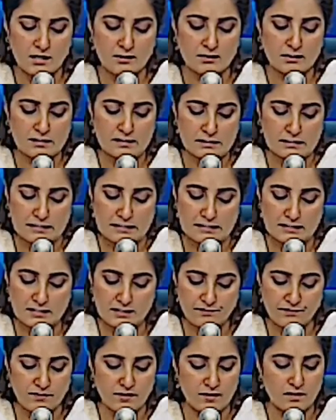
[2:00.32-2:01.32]
कि तस्किन
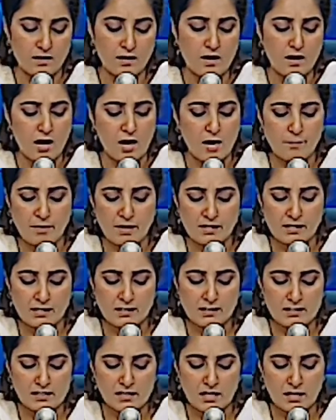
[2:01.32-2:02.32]
जफर हमारे
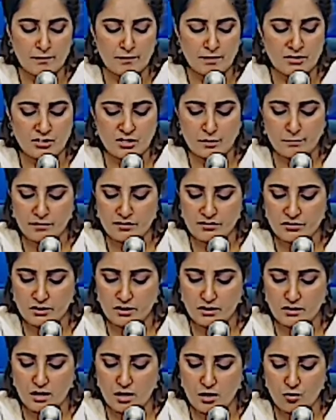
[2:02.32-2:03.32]
लिए हमेशा
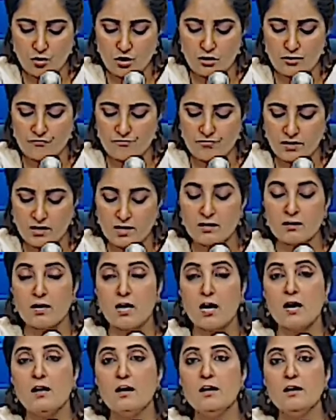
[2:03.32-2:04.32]
मशल राह और फ़खर
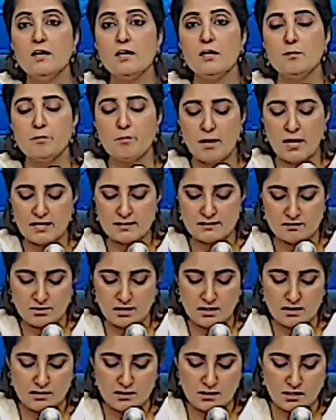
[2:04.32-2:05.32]
का बायस
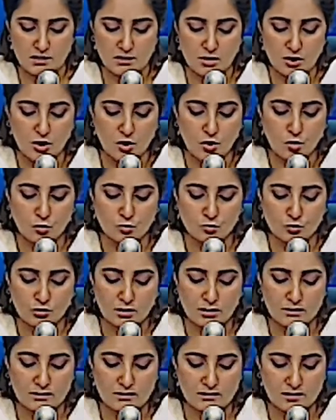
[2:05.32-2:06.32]
रहेंगी
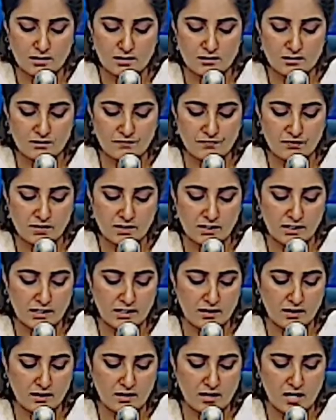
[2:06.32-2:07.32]
उन्होंने तस्किन जफर के
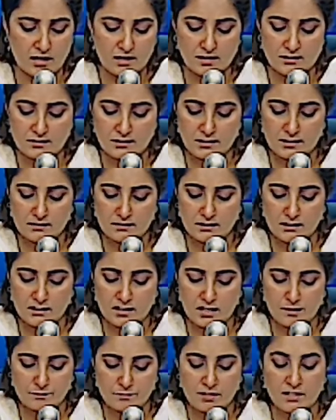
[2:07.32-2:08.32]
अहल खाना से
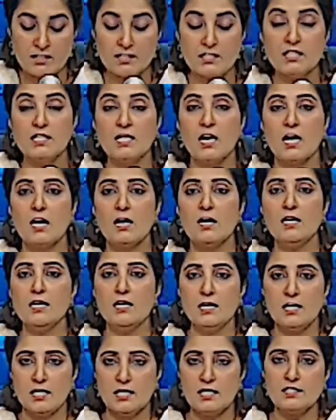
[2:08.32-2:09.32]
दिली हमदर्दी का
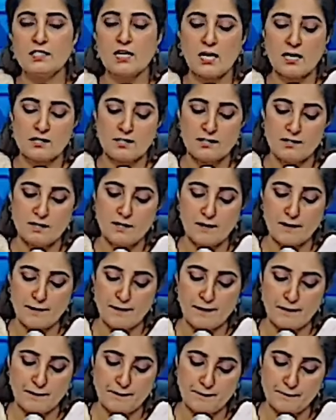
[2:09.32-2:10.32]
इजहार किया
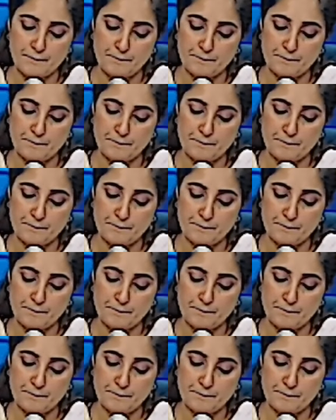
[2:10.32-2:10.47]
है